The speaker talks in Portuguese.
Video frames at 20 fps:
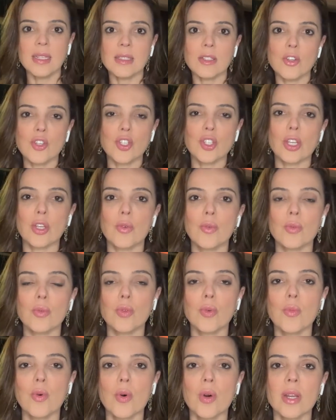Então, a gente tem um
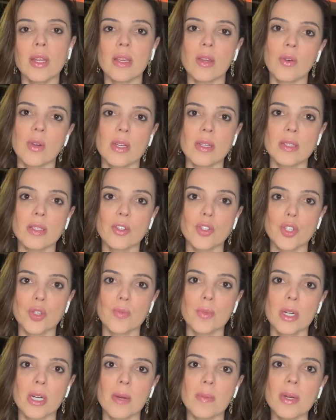tumor, que é o câncer de
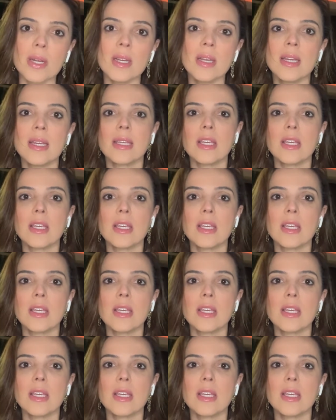mama,